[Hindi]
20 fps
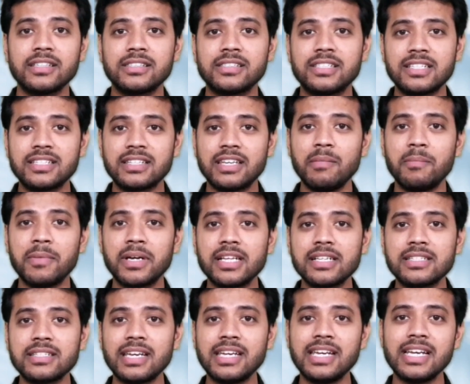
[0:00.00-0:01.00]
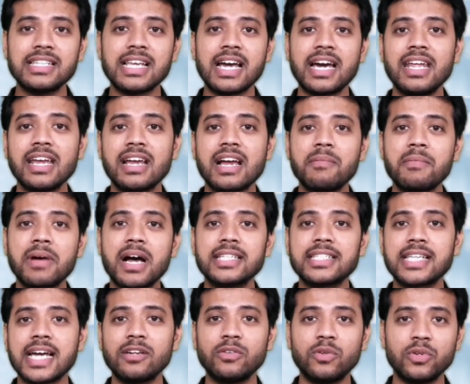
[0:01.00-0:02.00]
जिसकी मदद से ये सारे काम
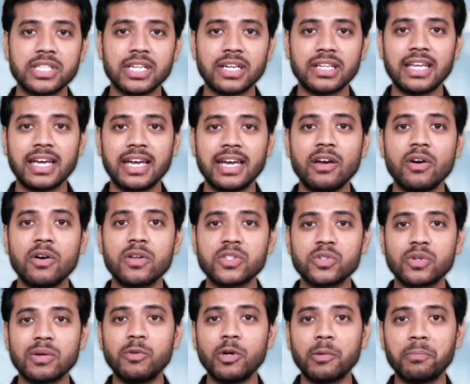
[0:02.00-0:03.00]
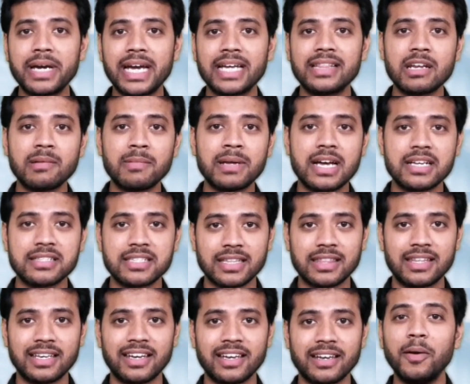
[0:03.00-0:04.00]
आसान हो सकते हैं और इसको हम लोग बेहतर बना
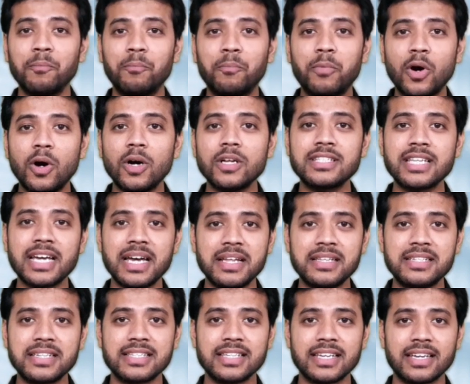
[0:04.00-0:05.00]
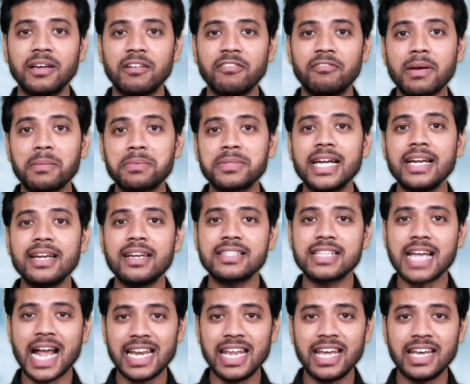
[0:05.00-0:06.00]
सकते हैं बहुत सारी चीजें वेबसाइट
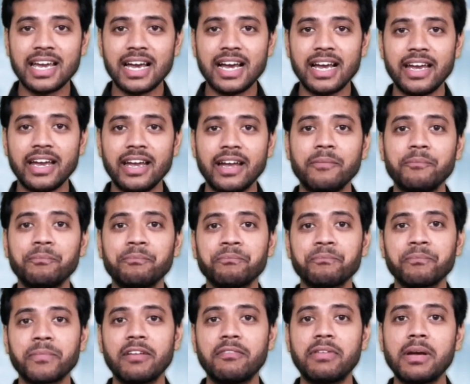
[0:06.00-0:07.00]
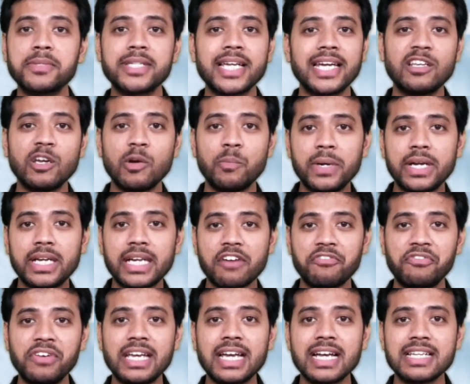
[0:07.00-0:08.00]
डिजाइनिंग क्या है वेबसाइट के ऊपर
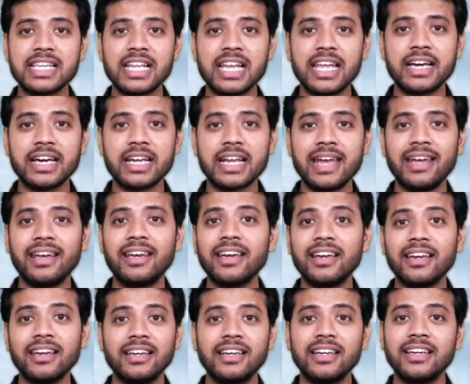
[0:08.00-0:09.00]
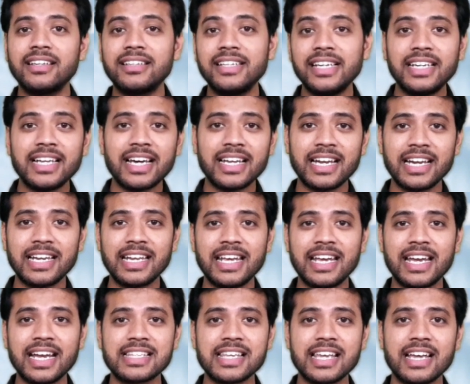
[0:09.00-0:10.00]
ट्रैफिक कैसे लेकर आएंगे रीटारगेटिंग
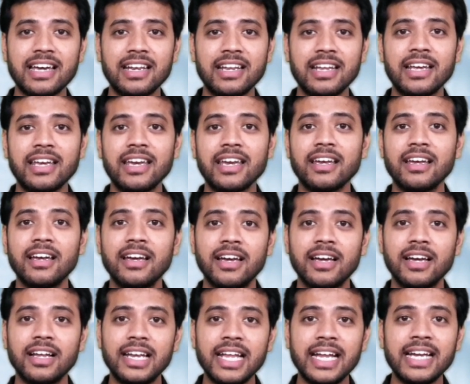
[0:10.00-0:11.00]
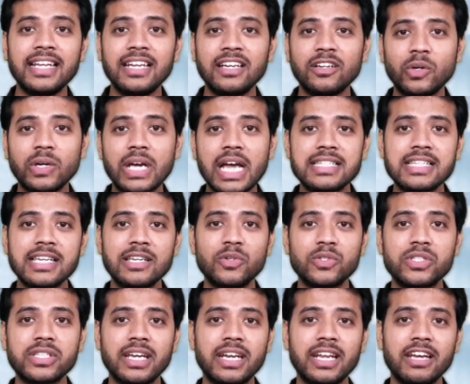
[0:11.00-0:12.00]
कैसे करेंगे लिंकड को कैसे यूज
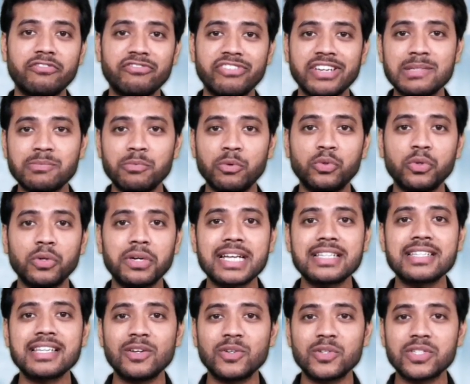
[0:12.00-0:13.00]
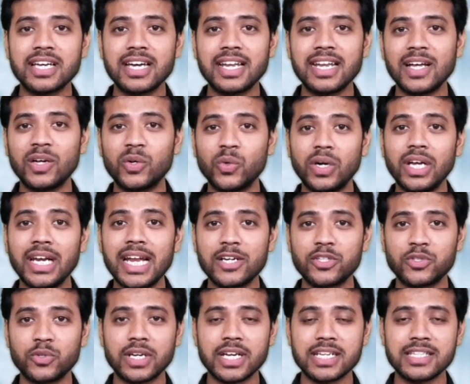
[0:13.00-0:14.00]
करें फेसबुक को कैसे यूज करें गूगल एड्स
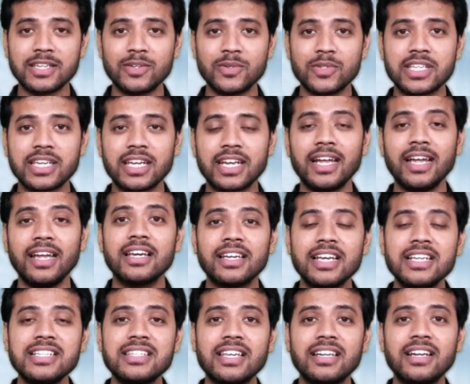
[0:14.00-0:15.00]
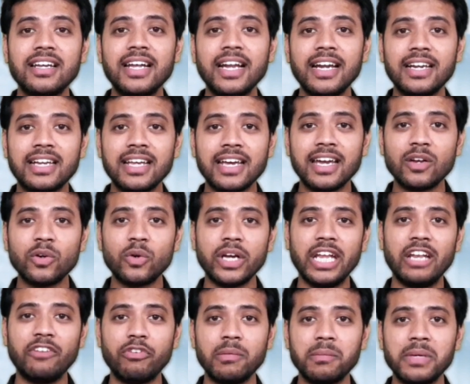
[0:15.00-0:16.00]
को कैसे यूज करें इस तरह की ढेरों
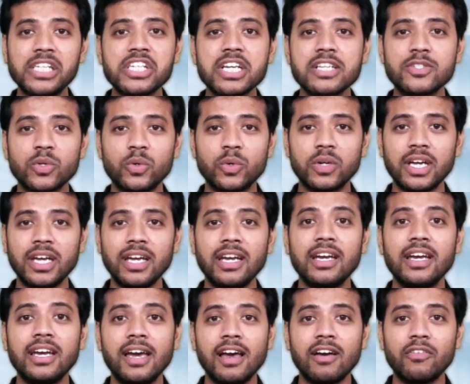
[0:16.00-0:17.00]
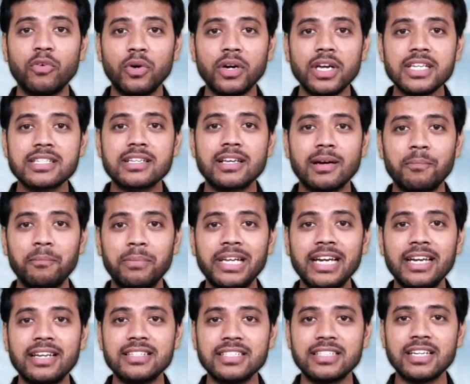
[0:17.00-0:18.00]
इन्फॉर्मेशन जो होगी वो इस कंप्लीट
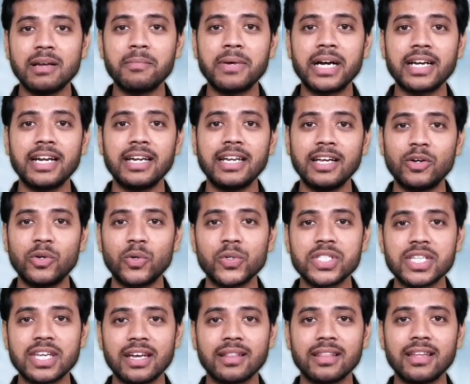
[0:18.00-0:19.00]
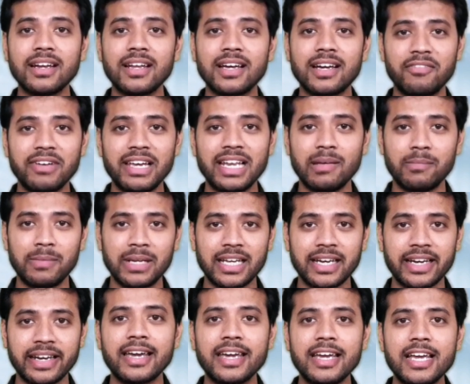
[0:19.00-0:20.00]
डिजिटल मार्केटिंग कोर्स के अंदर अवेलेबल
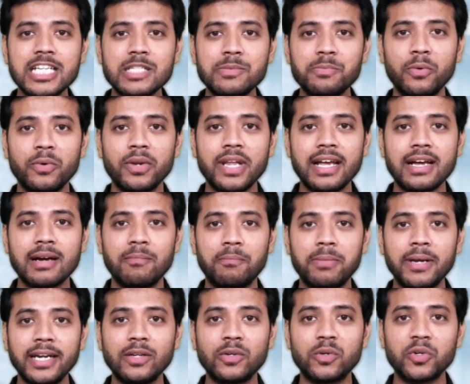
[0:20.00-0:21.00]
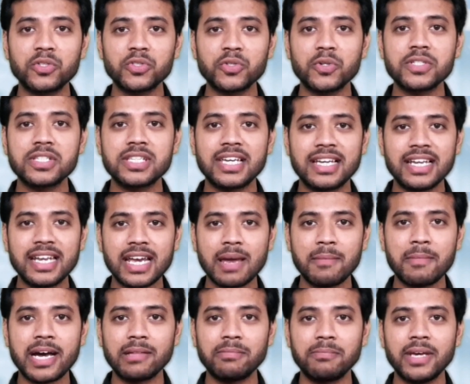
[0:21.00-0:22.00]
है इस पूरे कंप्लीट कोर्स को सीखने के
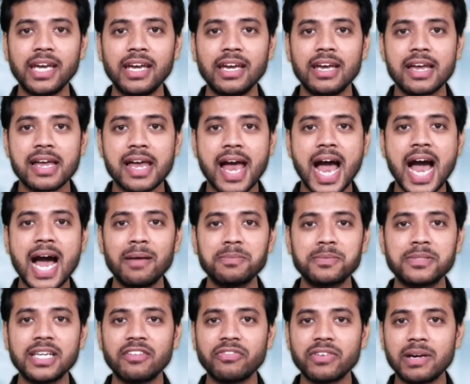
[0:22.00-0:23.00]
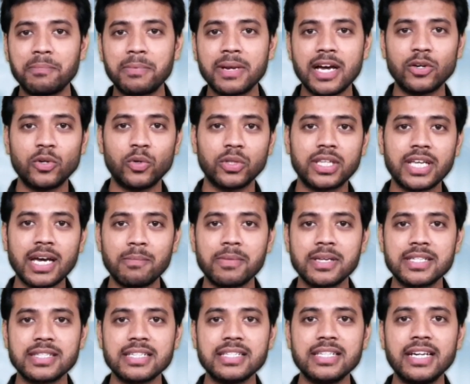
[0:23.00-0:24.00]
बाद में आप सिर्फ अपना खुद का
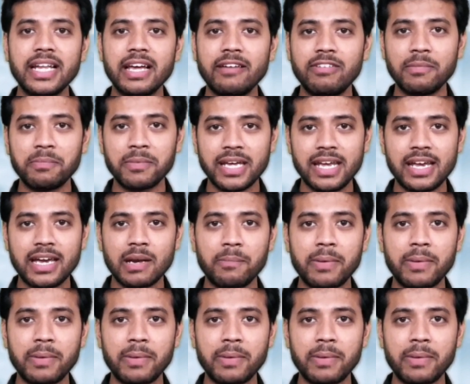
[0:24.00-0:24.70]
बिजनेस ही डेवलप नहीं कर